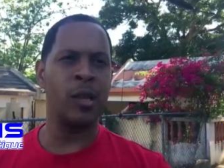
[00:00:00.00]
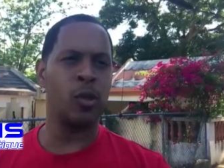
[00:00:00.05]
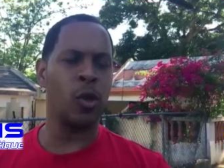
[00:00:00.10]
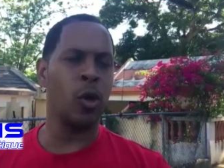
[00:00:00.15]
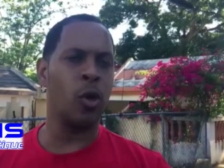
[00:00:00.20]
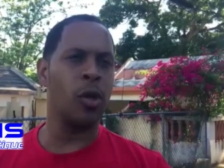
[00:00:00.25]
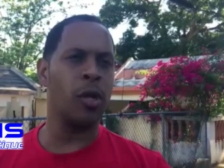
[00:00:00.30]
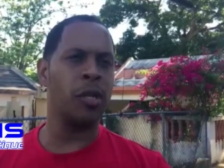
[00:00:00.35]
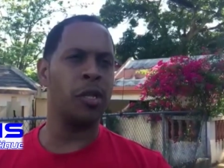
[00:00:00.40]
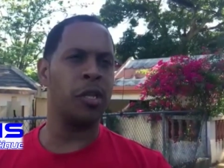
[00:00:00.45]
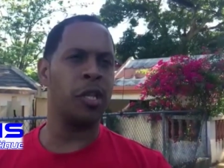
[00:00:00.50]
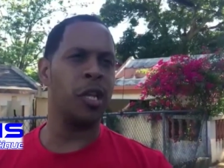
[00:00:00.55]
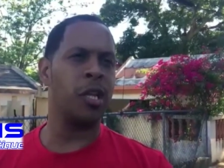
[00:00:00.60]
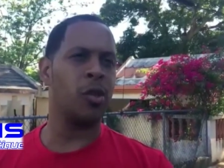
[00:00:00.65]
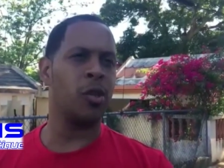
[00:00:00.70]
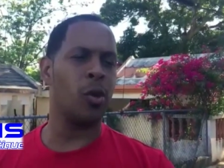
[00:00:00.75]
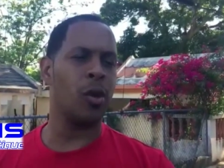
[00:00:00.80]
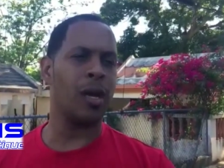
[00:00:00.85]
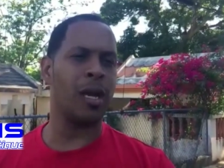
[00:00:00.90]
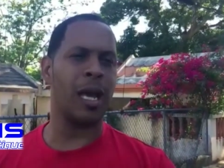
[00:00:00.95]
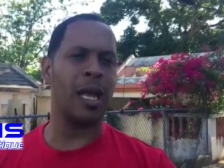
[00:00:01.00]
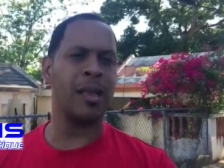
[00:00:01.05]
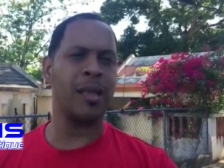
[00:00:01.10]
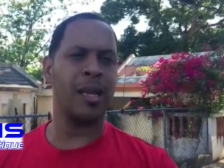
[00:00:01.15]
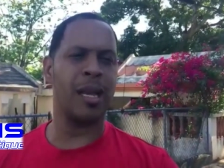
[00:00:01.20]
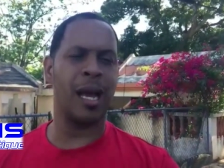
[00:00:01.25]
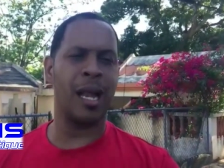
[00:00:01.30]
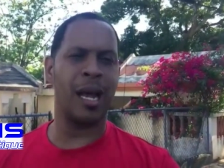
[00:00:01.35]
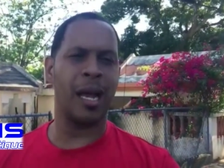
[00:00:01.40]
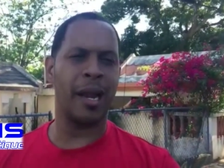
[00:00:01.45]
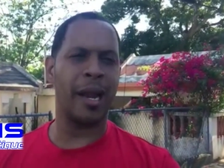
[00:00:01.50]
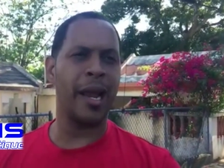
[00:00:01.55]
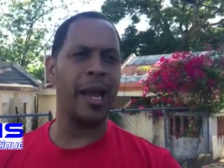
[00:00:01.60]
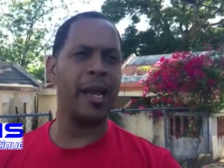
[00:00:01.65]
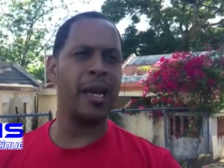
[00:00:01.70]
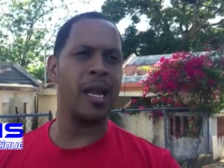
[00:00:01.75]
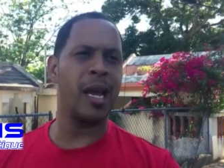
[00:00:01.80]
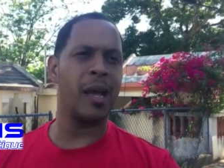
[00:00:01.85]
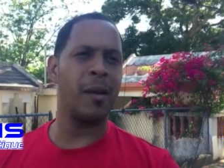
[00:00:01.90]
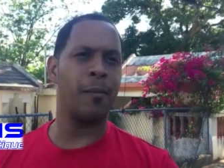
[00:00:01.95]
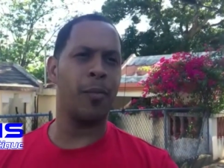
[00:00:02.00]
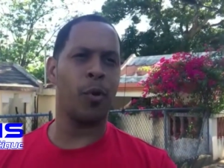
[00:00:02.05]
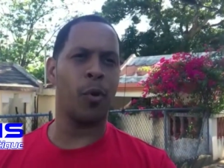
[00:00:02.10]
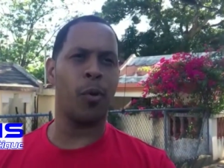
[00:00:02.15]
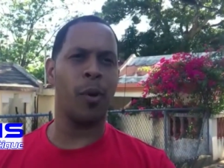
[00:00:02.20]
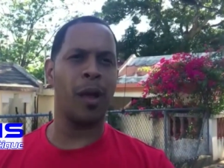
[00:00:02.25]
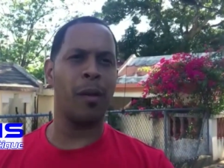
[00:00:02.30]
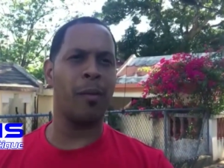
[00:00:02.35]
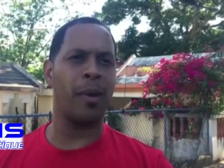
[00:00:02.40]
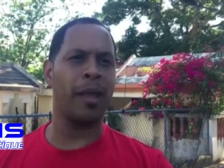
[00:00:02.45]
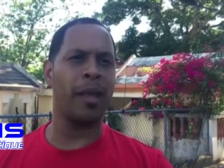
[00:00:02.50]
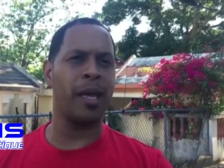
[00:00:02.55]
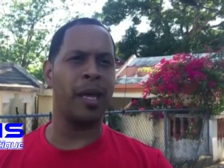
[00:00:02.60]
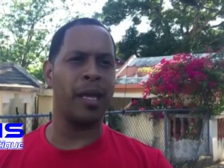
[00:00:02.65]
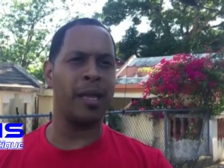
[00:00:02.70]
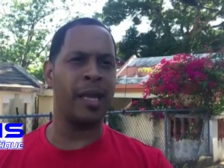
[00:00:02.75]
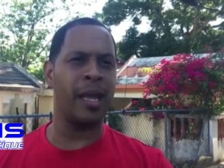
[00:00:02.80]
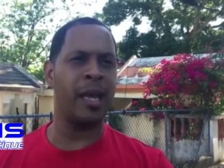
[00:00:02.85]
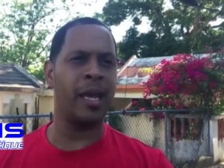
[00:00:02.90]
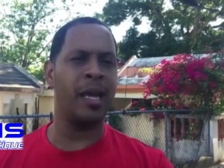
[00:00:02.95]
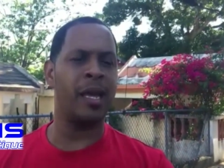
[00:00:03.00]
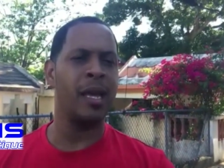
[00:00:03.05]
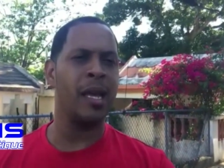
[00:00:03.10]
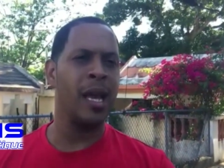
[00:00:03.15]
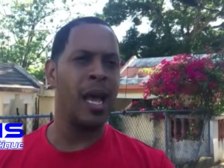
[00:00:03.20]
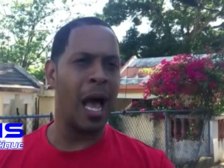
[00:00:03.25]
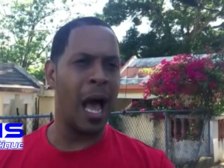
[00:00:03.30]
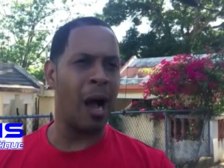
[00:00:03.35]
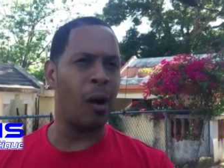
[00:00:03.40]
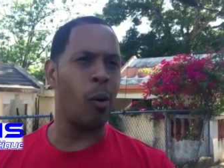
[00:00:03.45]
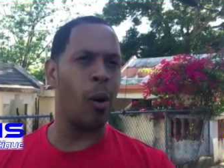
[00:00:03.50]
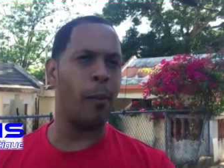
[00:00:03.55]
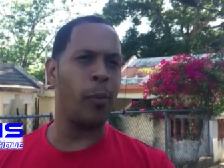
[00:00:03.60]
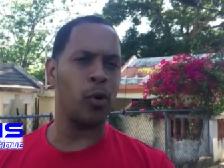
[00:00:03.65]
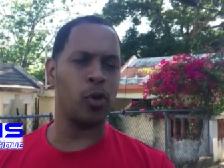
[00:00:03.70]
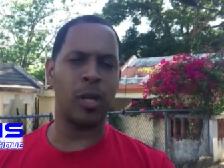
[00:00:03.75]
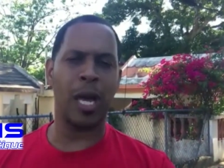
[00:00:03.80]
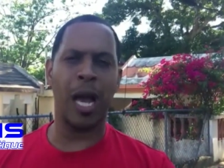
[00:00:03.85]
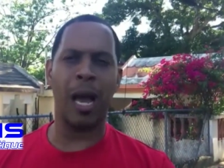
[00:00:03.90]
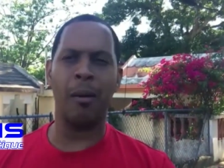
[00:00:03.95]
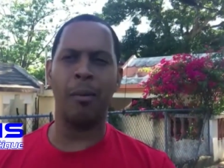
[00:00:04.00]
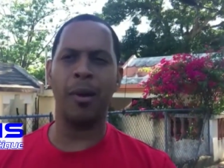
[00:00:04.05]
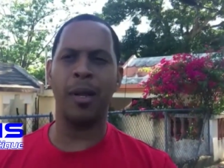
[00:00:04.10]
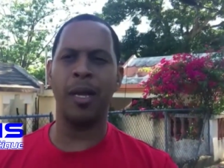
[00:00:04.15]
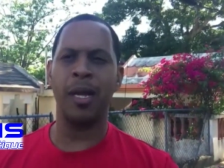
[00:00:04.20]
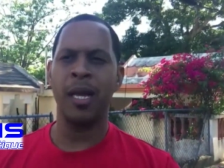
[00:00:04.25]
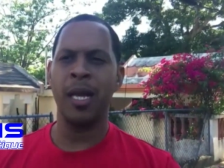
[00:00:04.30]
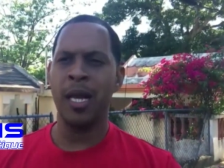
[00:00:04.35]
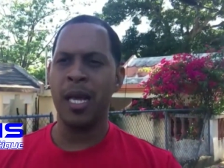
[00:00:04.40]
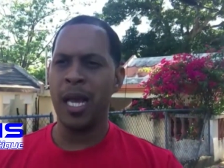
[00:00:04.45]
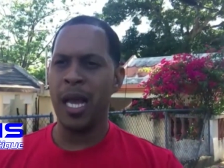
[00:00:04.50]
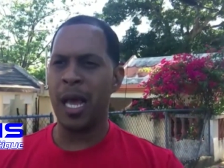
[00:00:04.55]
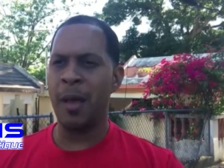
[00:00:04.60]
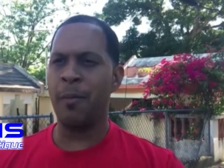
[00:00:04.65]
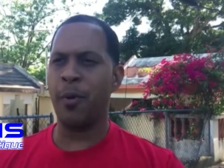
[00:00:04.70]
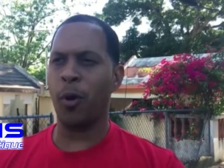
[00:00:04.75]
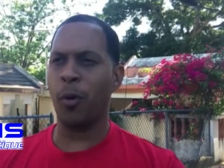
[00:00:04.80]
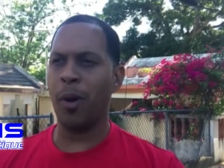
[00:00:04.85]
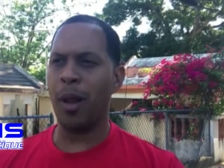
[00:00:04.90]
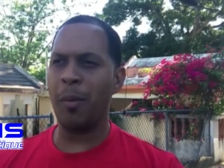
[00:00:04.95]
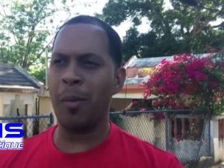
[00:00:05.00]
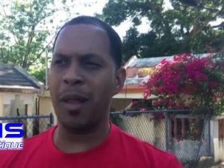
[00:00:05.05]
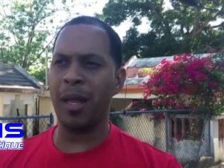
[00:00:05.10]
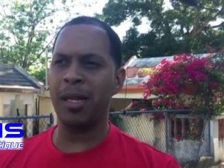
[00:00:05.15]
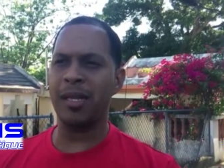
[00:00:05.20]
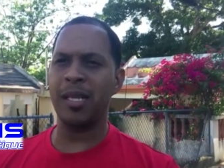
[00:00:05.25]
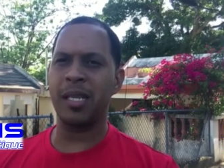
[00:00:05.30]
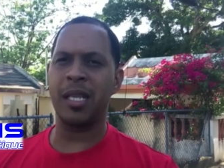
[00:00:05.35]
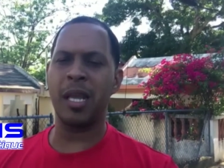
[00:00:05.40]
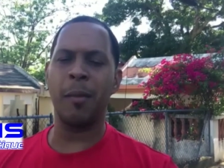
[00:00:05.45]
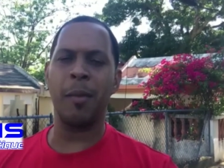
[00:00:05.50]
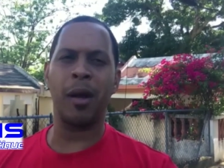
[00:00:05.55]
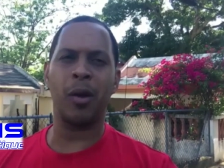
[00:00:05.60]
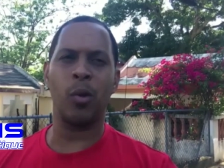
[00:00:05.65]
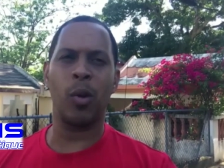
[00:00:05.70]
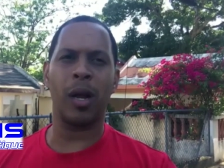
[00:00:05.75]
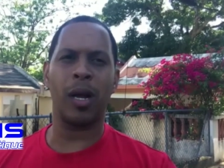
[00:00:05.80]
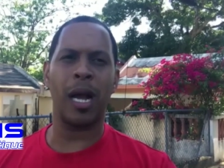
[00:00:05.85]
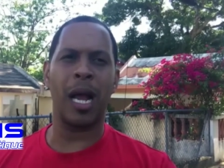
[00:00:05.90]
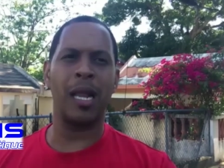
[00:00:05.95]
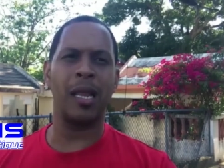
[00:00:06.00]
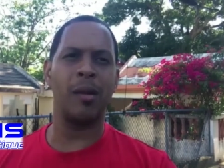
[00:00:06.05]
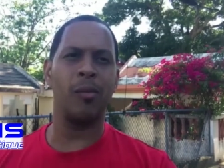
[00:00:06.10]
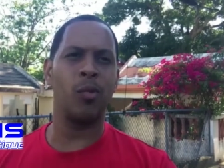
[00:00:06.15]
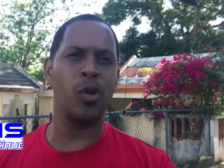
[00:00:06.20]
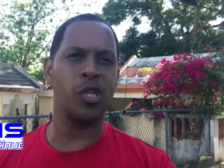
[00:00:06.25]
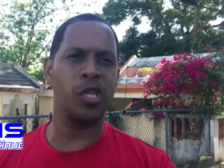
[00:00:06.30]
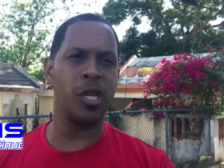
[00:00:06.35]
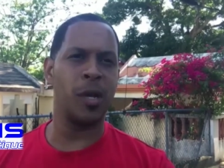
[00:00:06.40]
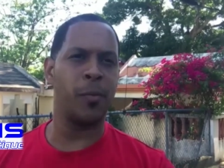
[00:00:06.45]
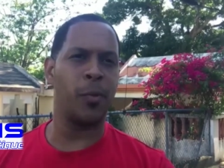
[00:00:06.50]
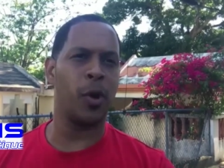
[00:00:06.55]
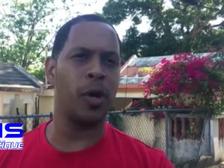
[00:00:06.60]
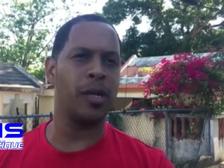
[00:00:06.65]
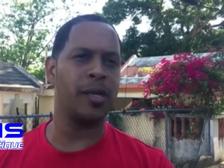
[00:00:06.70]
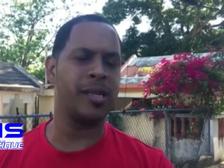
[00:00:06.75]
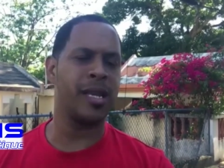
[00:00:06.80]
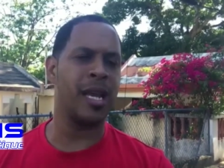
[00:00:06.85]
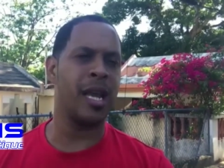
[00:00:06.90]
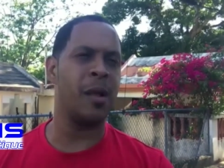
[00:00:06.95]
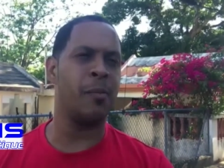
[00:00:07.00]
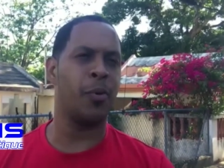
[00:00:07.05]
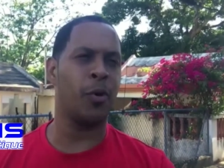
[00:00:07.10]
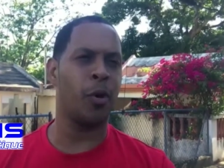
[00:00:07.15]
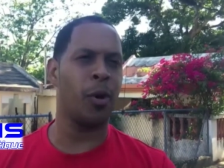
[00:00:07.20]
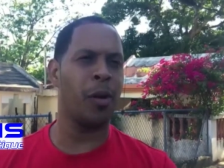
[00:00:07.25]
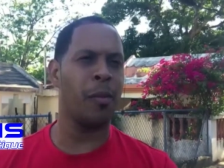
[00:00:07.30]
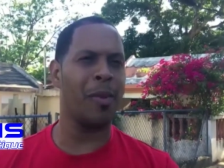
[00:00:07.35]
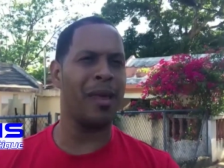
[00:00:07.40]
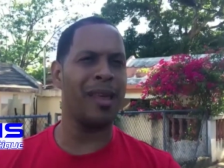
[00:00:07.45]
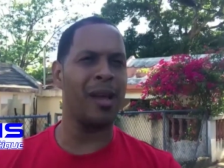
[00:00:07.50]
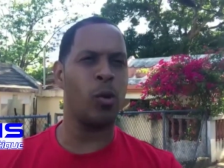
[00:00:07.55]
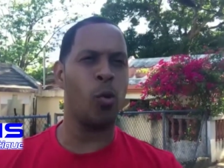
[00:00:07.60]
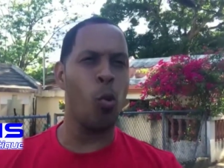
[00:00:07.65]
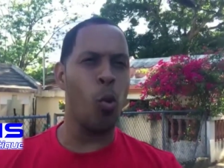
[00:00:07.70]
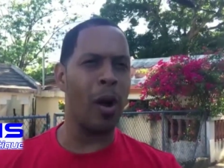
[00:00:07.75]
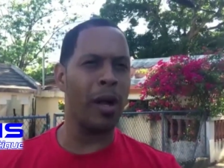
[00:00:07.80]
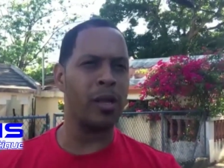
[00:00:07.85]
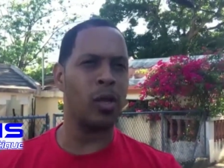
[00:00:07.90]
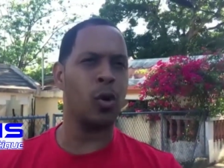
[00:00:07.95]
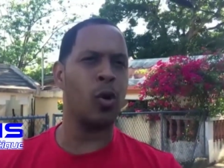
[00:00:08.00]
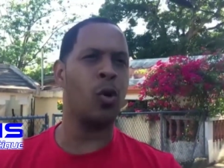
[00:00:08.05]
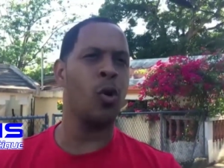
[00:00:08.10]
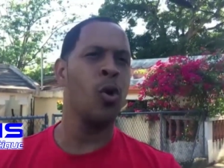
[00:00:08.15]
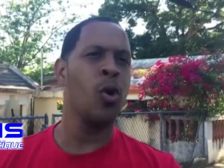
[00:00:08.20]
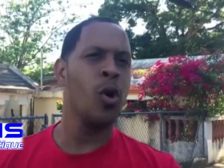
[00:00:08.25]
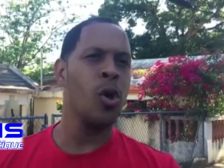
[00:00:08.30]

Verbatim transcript: en todo el distrito de Calarreina, el problema de, agua potable, el problema del sistema cloacal del municipio de Licey, el problema de 4,